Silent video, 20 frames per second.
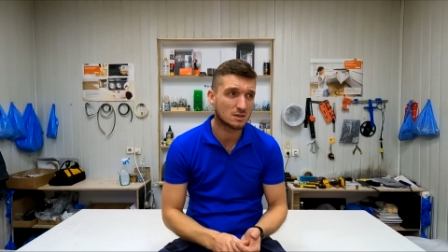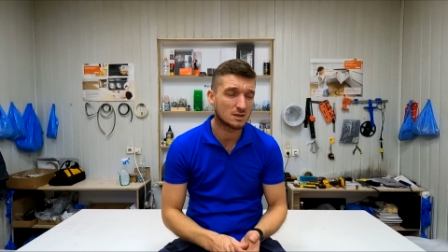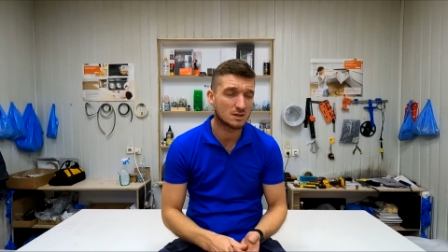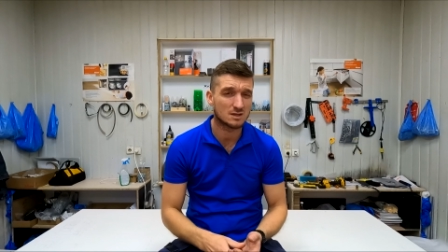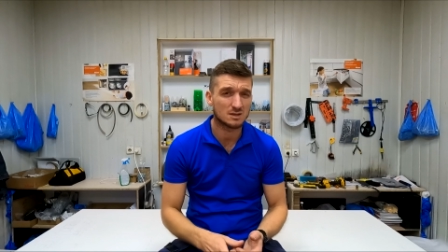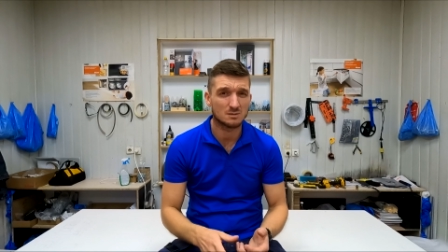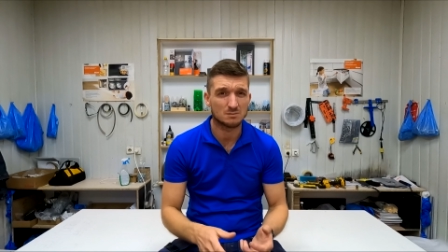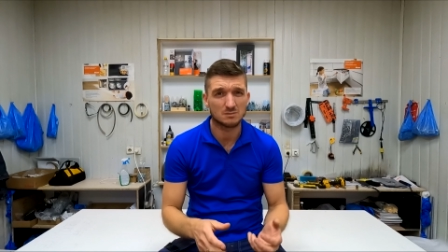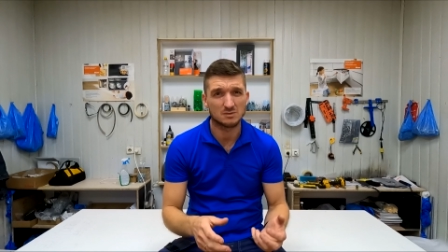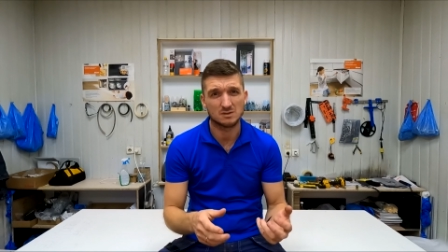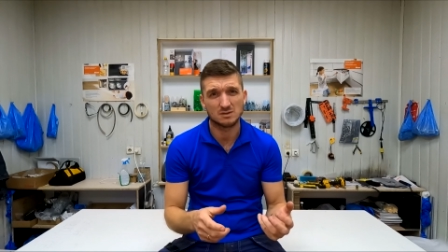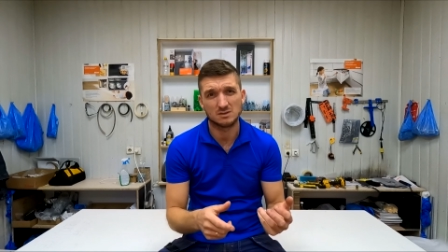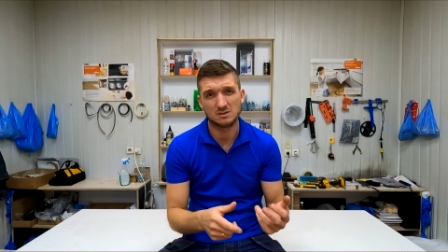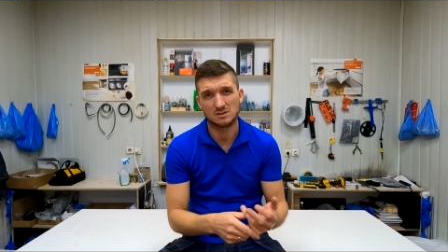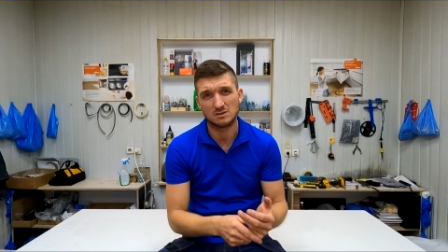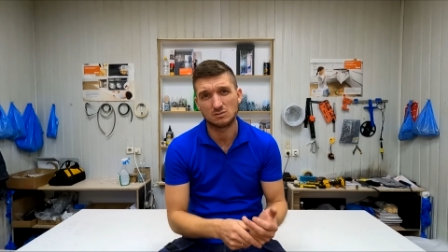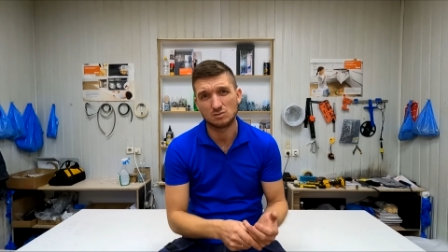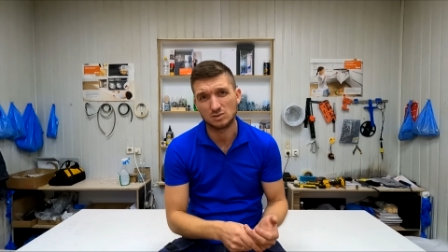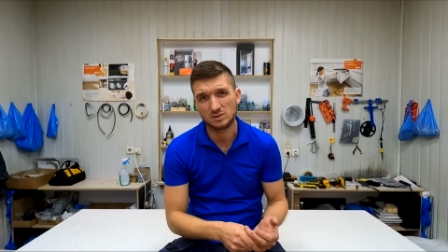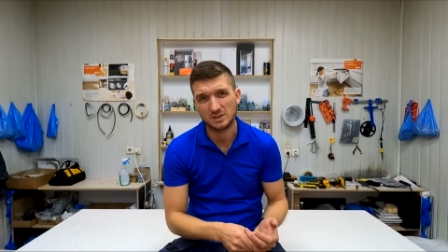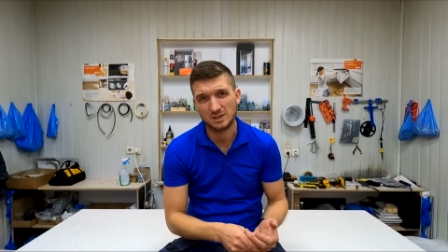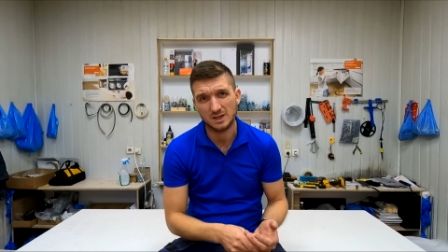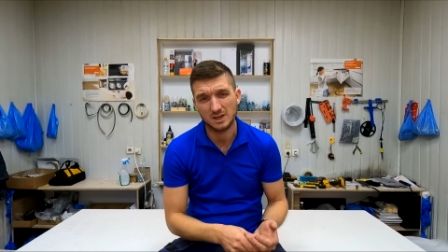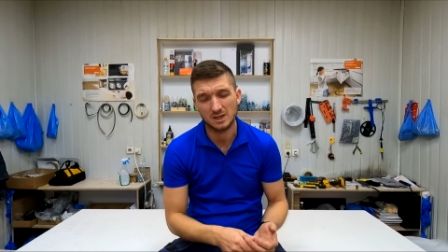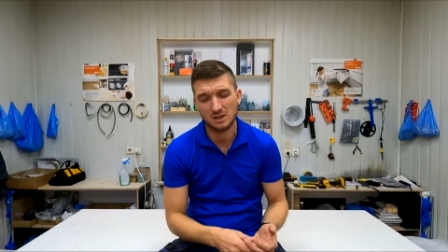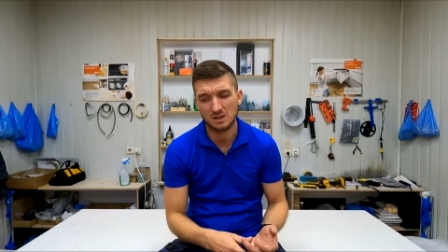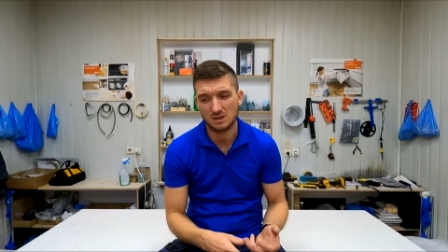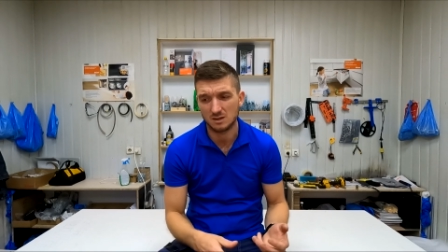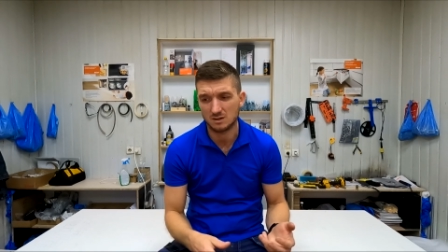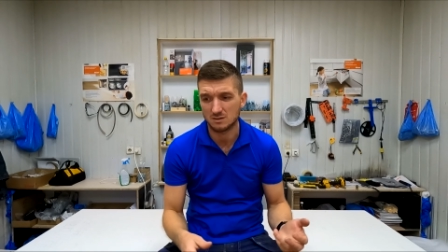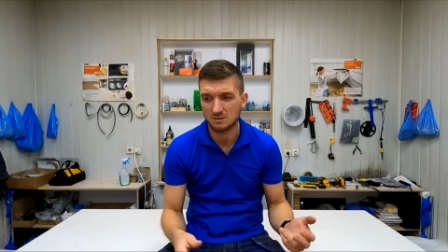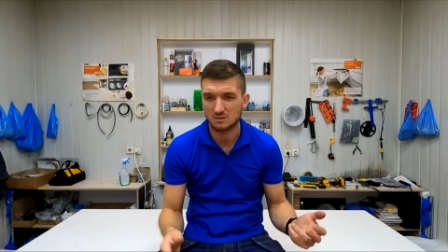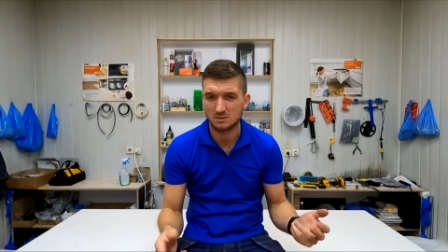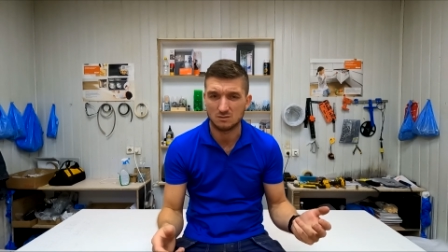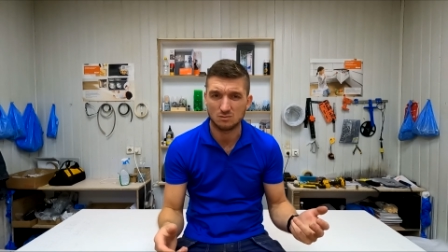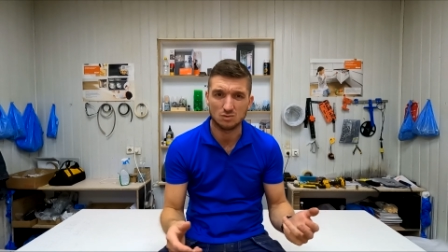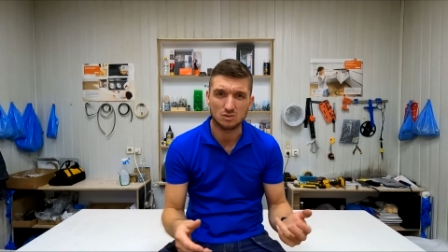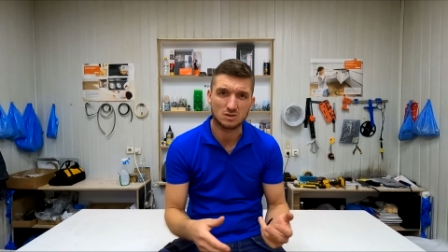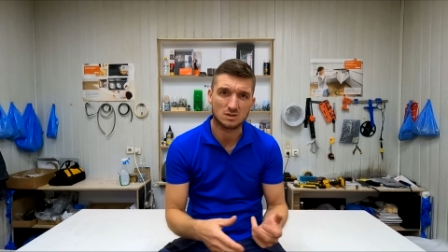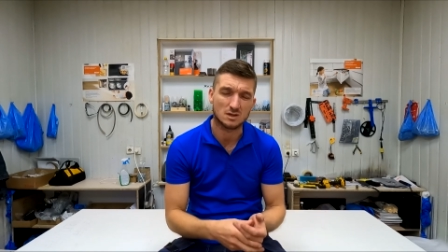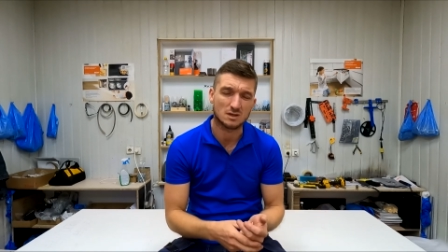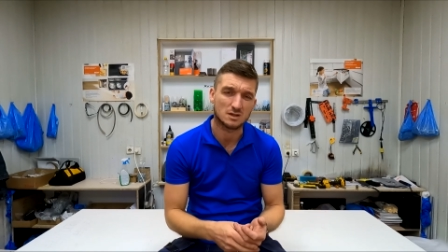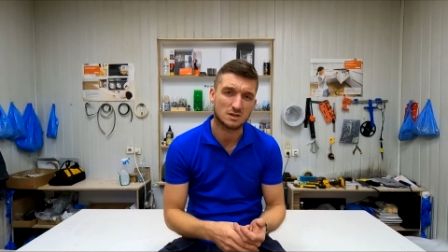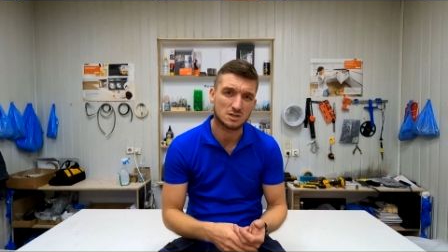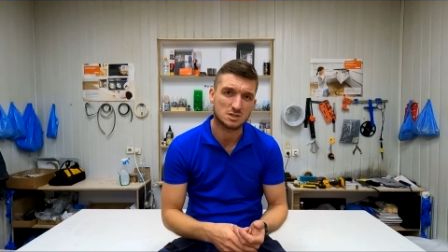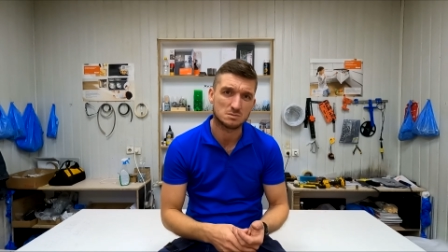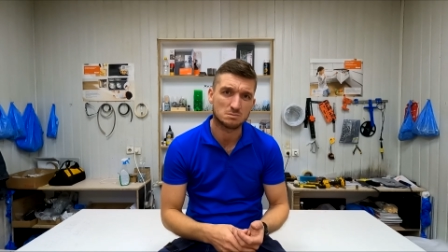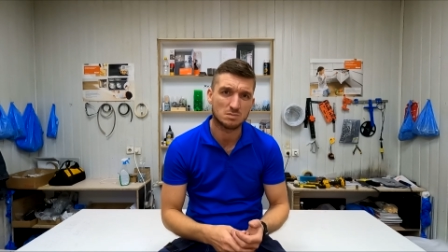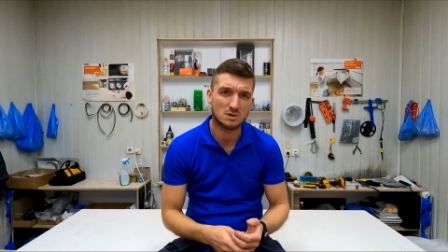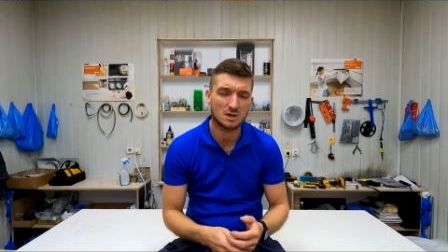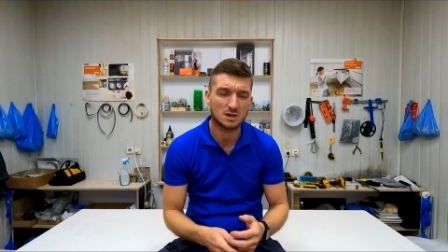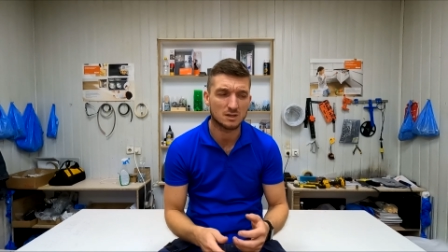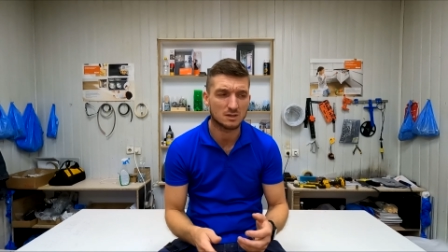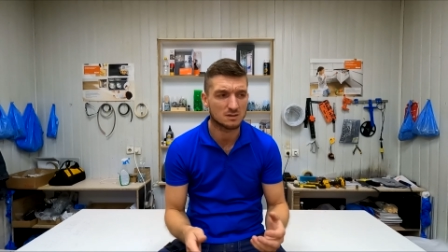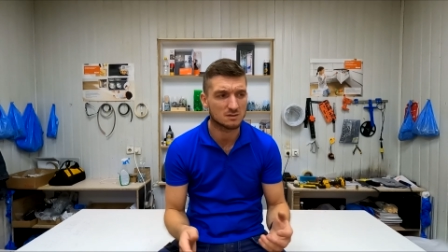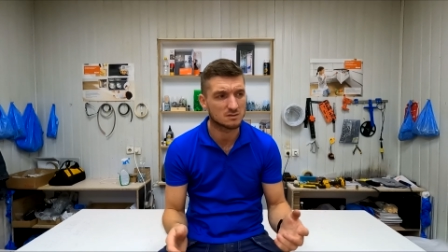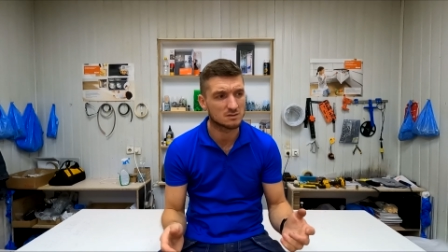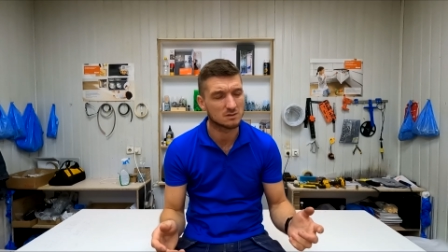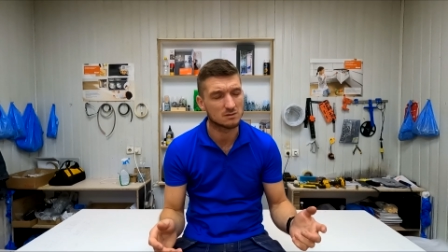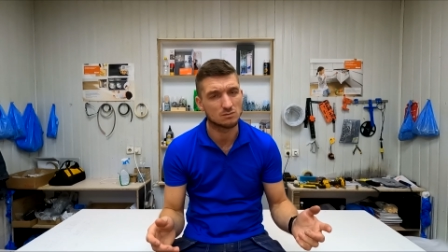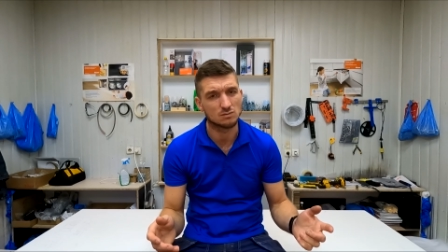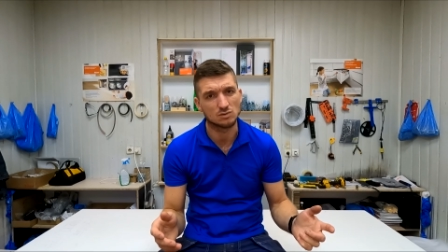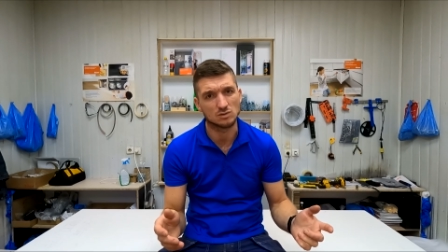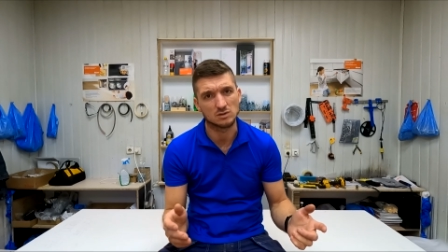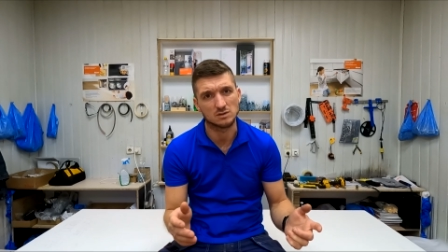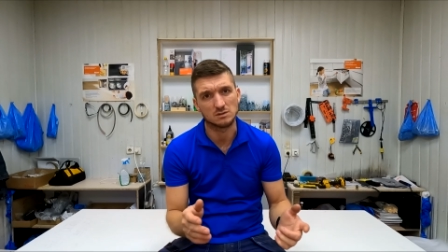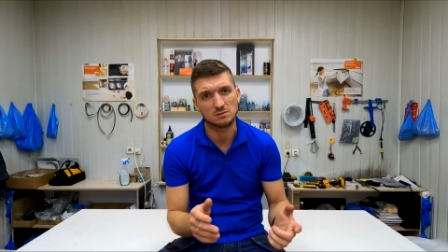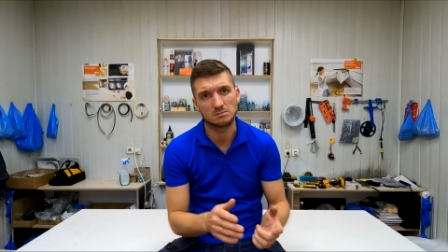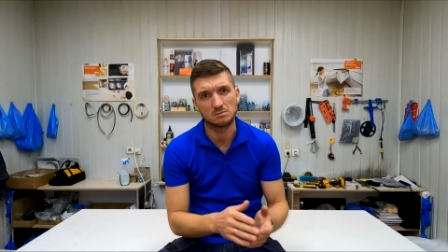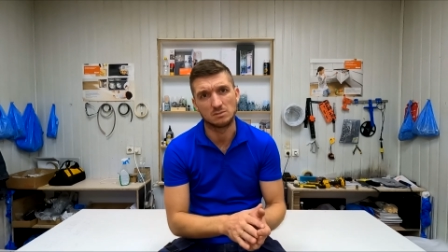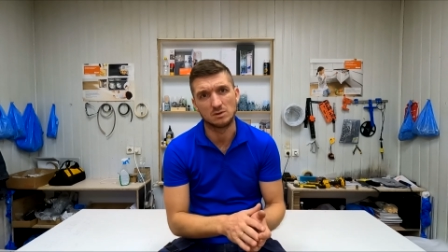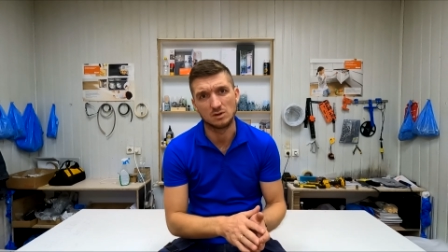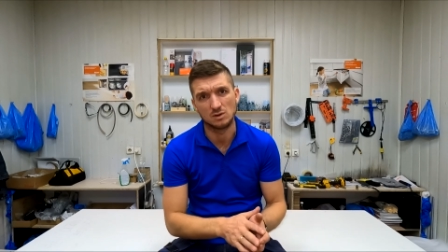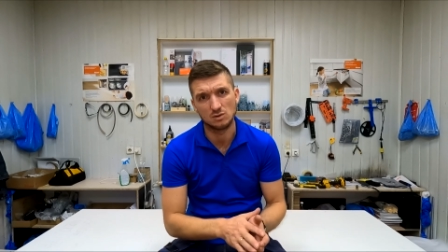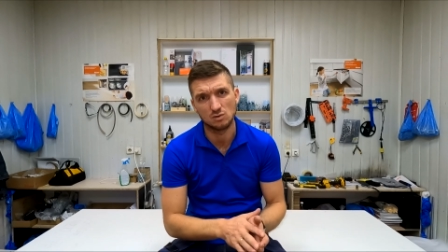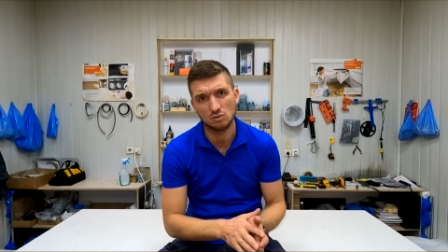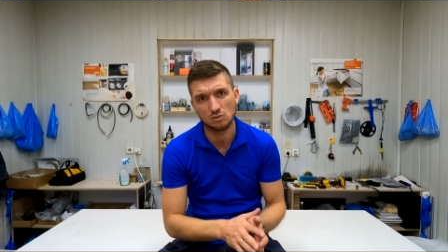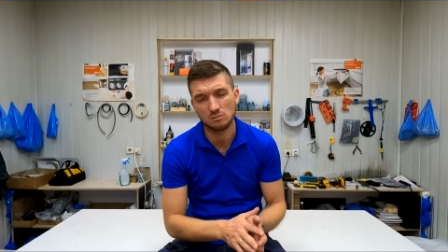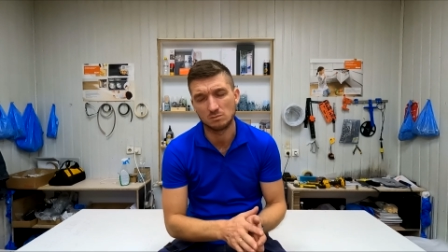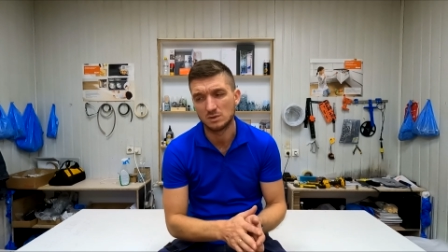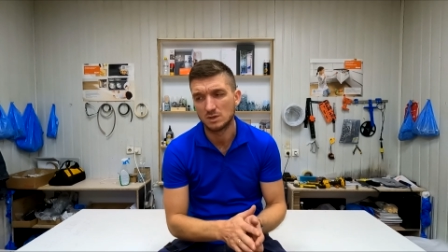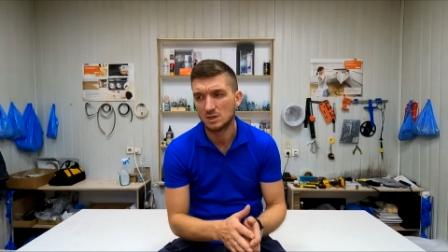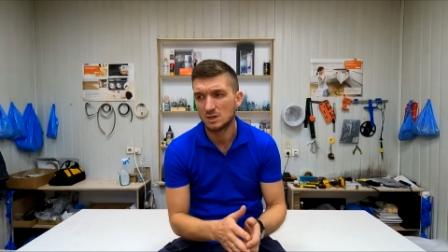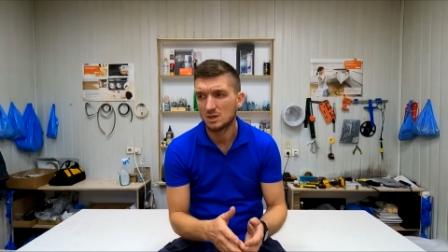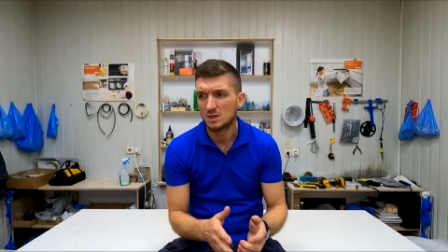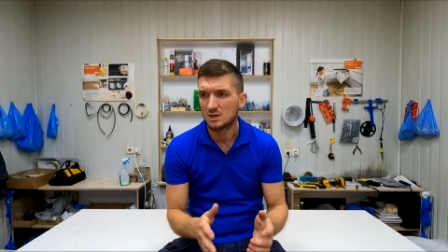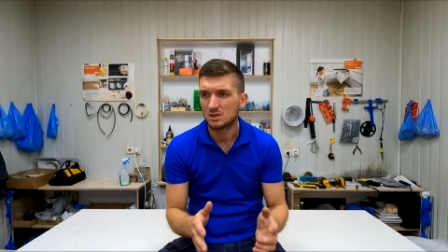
да, там завод Эйгер, завод Кранашпана, завод Делюм.